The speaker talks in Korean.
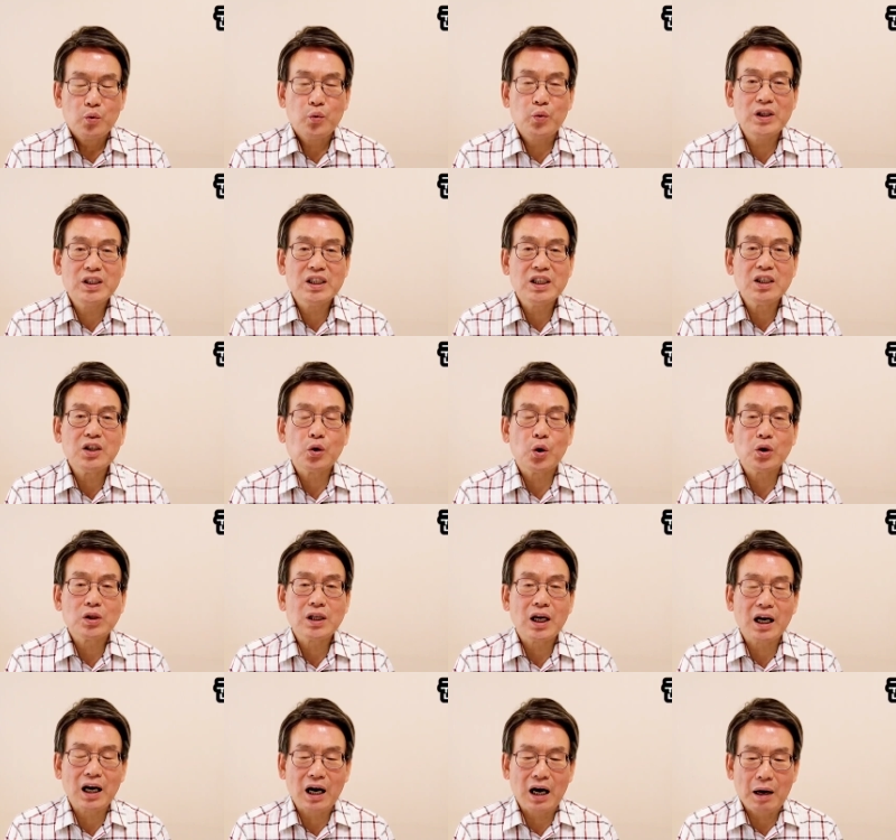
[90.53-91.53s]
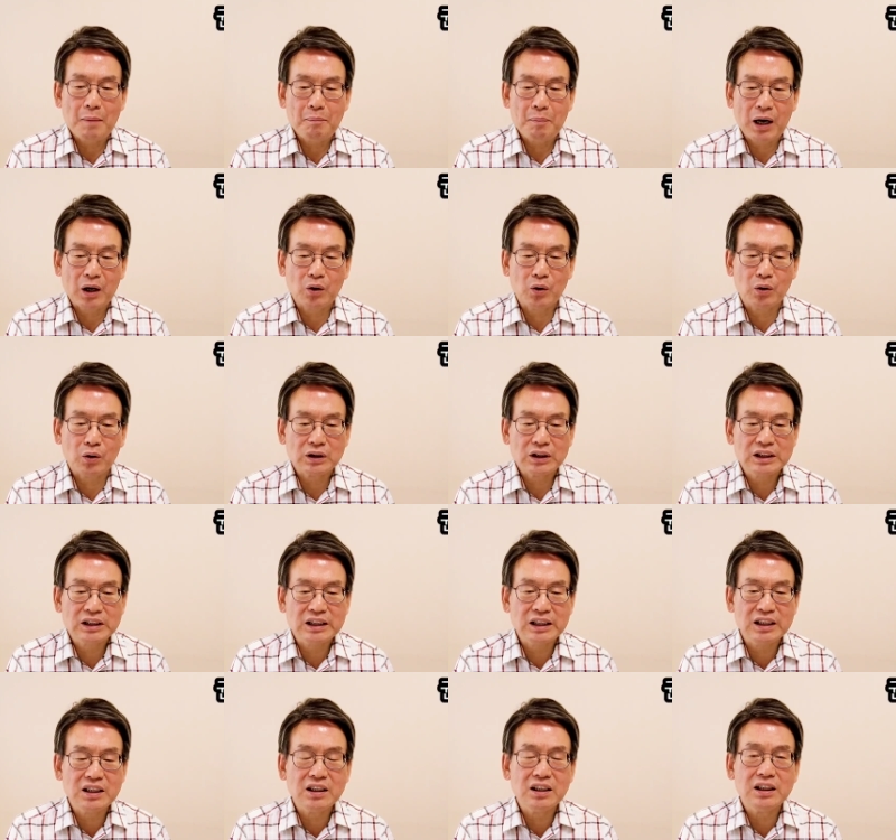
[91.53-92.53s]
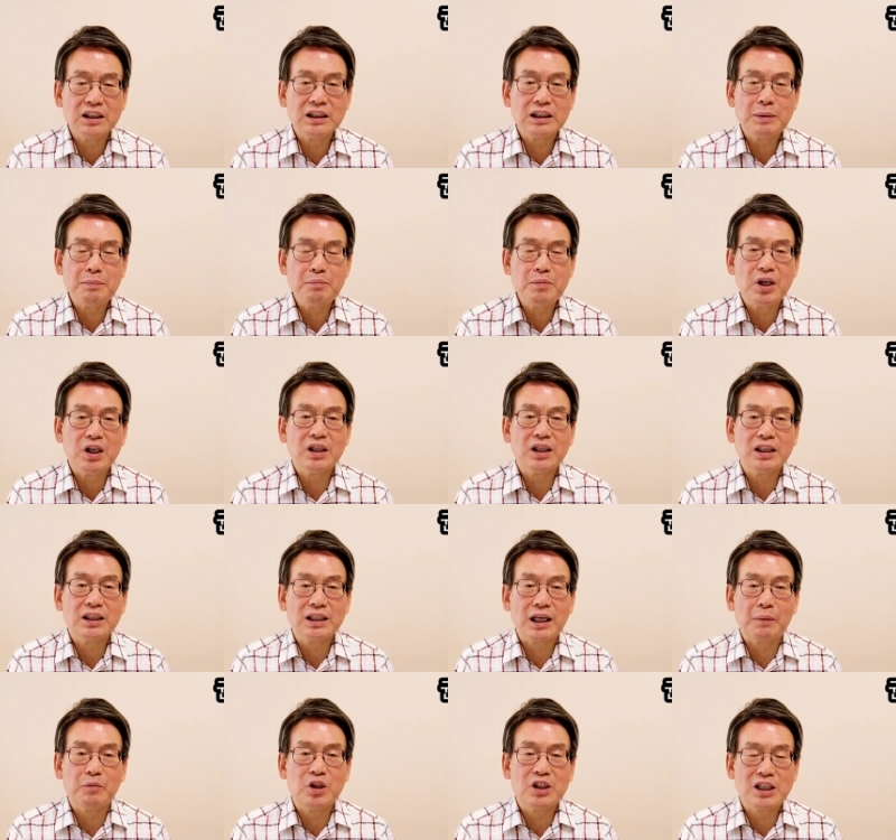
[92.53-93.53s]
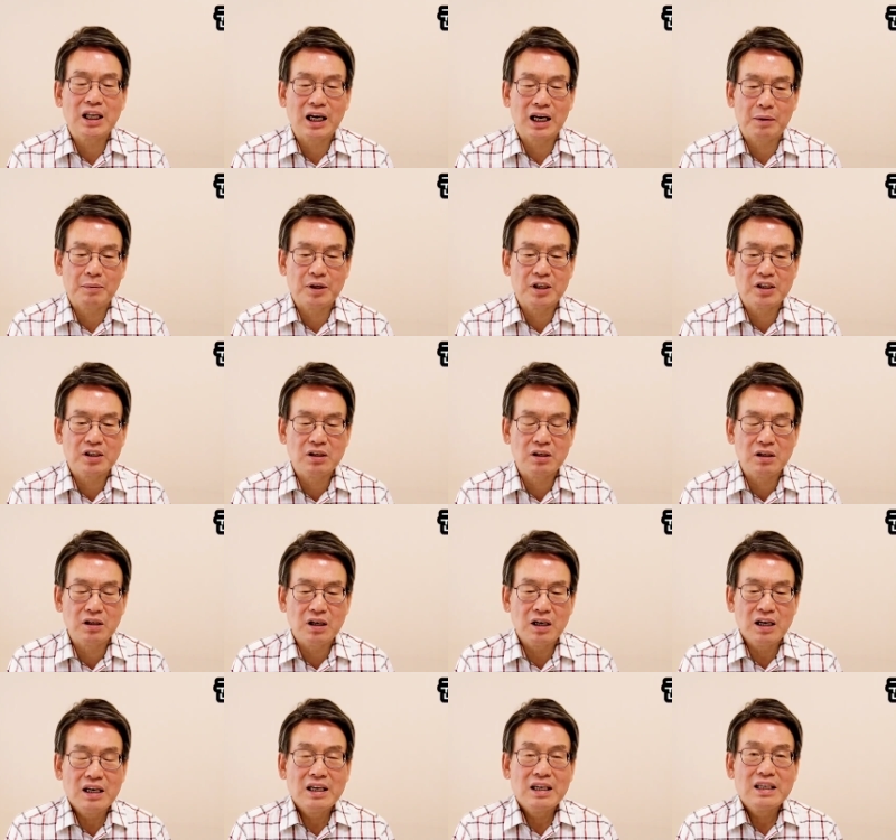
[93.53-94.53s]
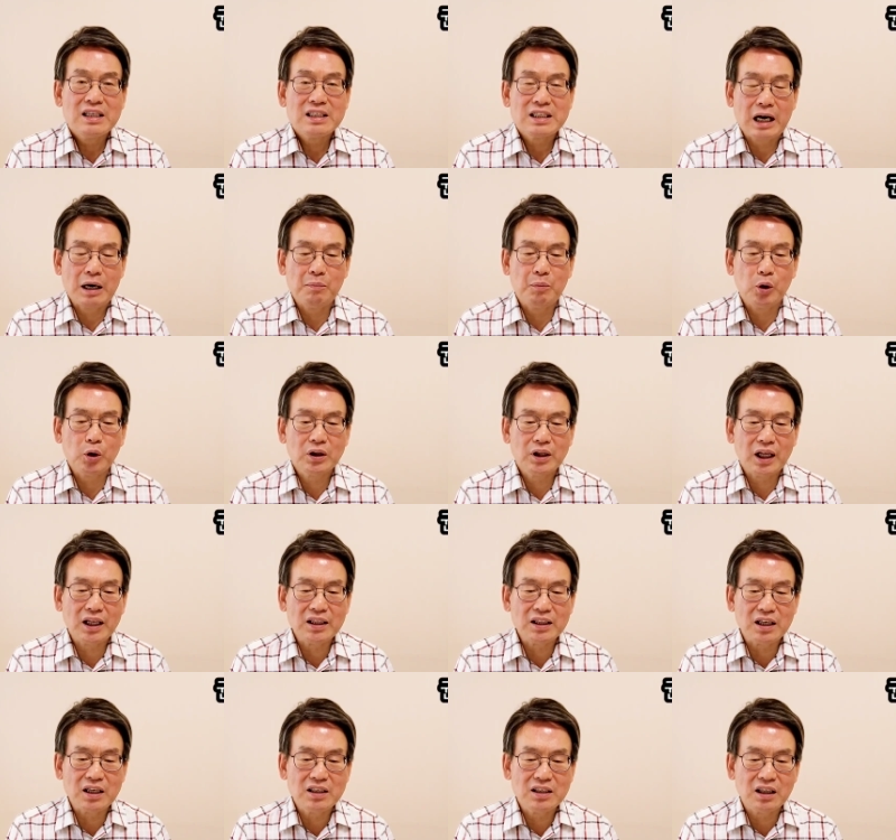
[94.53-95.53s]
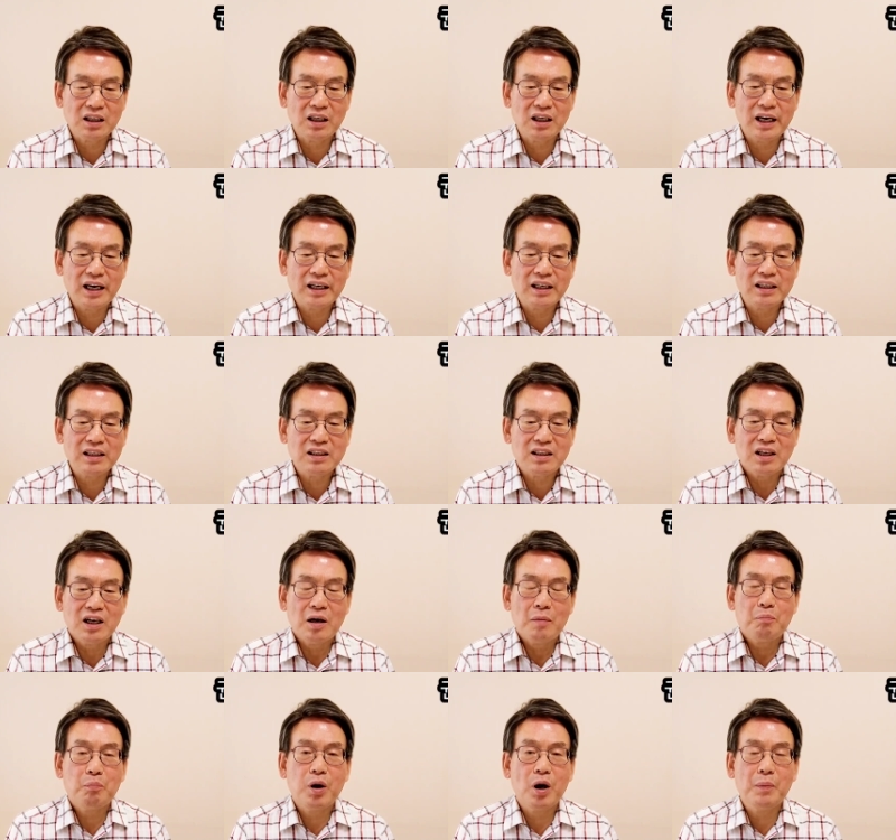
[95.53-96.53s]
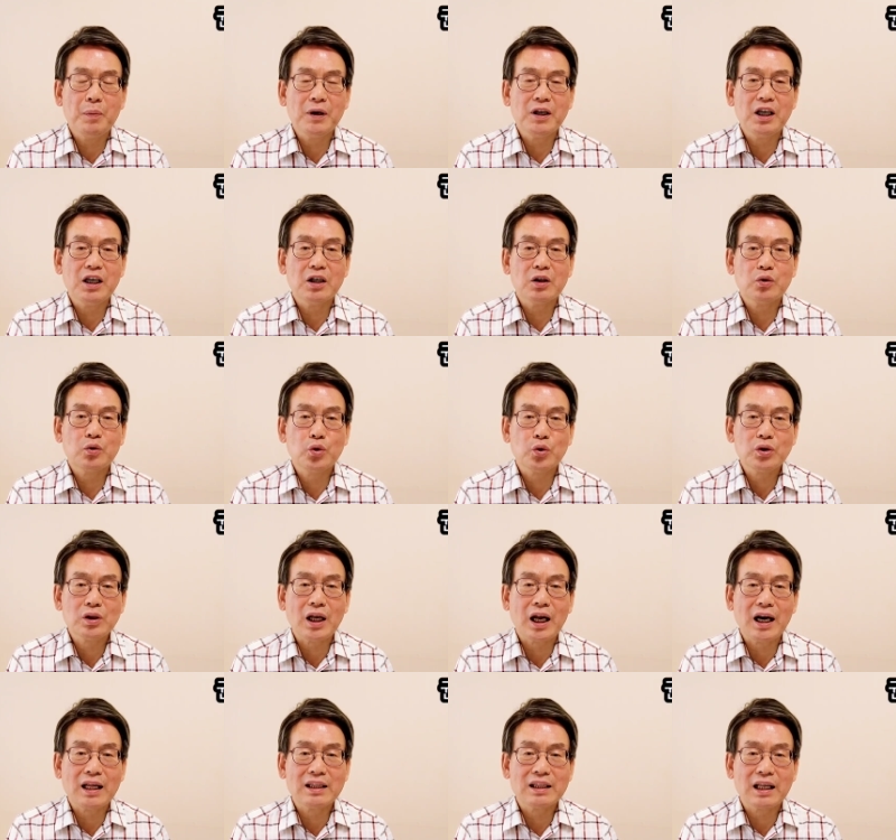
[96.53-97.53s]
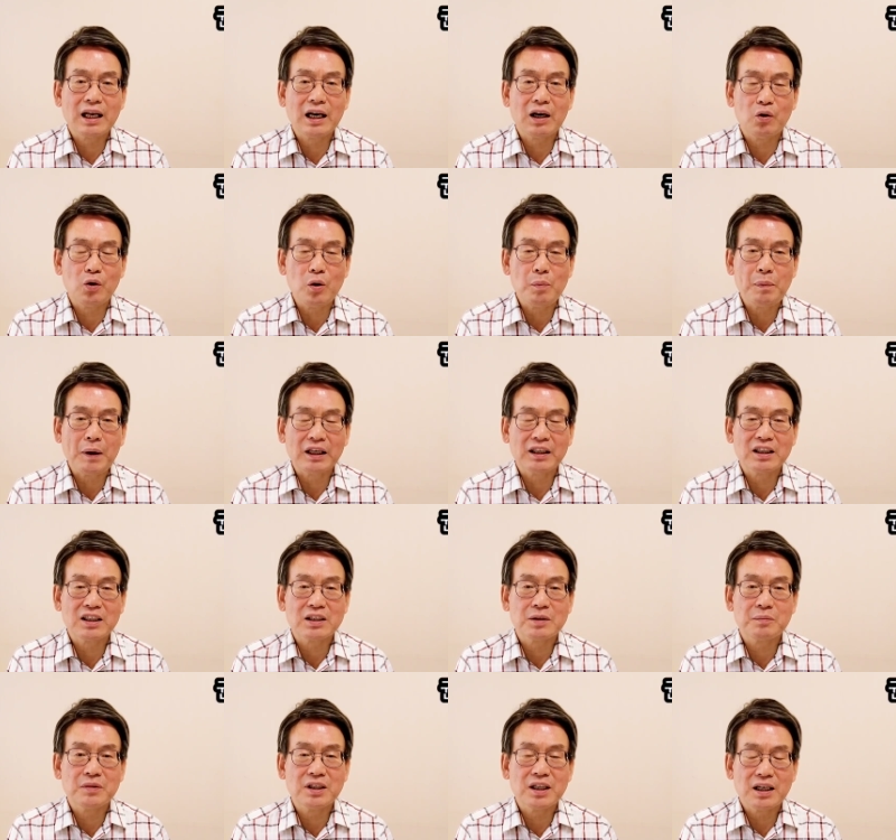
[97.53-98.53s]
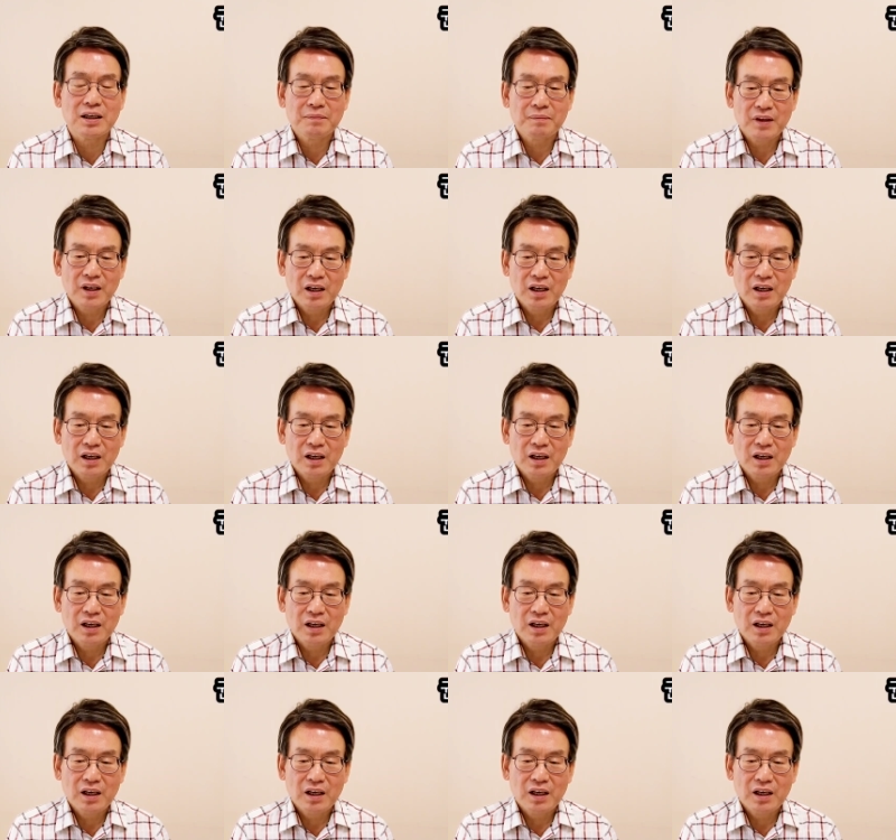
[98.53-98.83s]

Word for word: 위증교사가 바로 증거인멸이기 때문이다라면서 잘못된 결정을 내린 법원을 규탄한다라고 밝혔습니다.